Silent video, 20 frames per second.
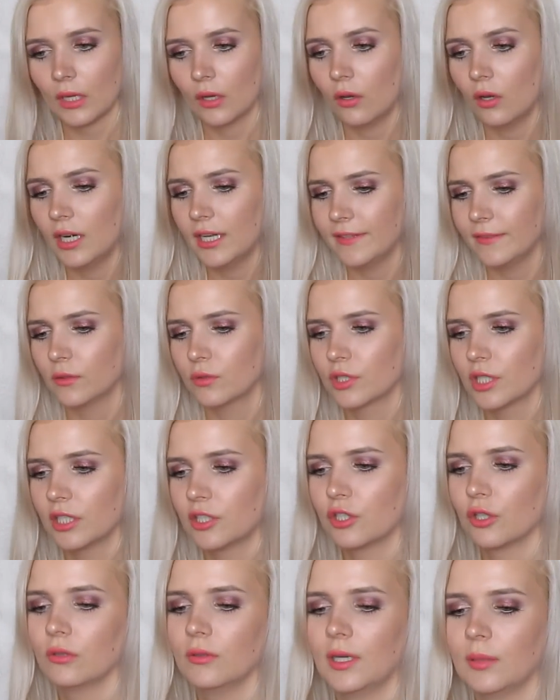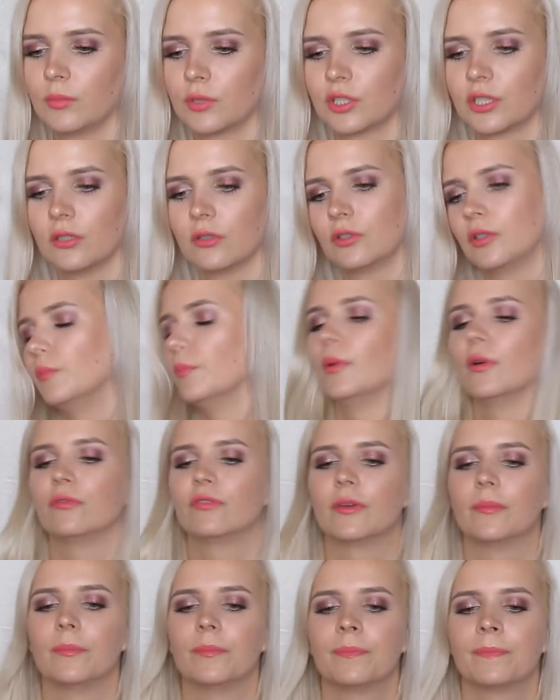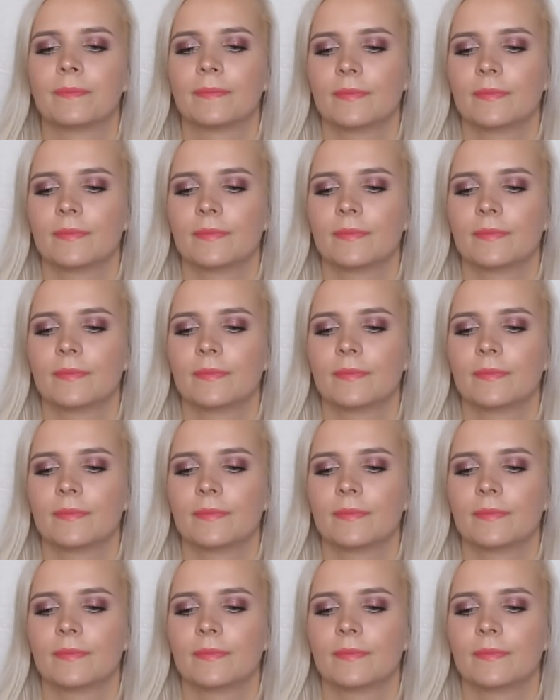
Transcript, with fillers: Kolejną rzeczą, a może o tym powiem,